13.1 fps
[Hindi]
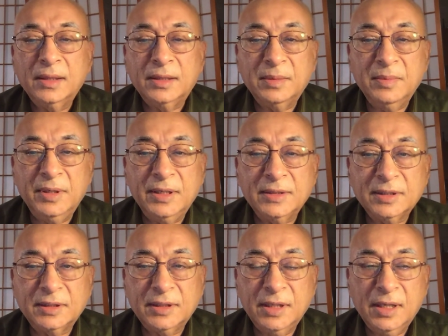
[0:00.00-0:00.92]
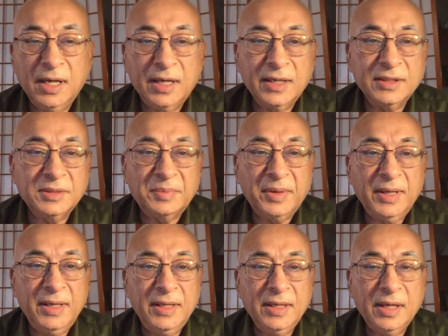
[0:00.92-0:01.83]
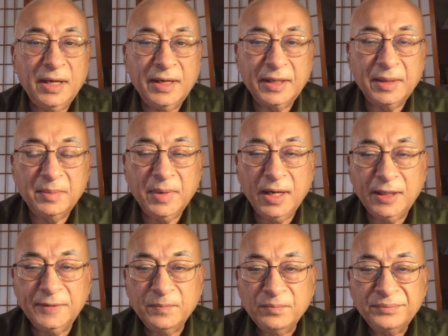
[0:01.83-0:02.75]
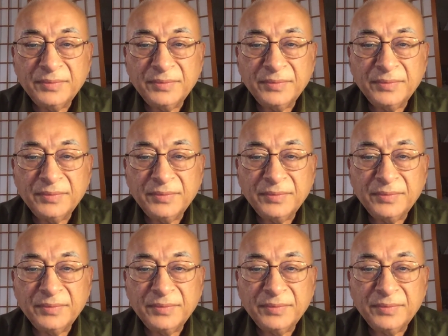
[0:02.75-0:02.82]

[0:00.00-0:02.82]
दिन में ले सकते हैं खाने से पहले या खाने के बाद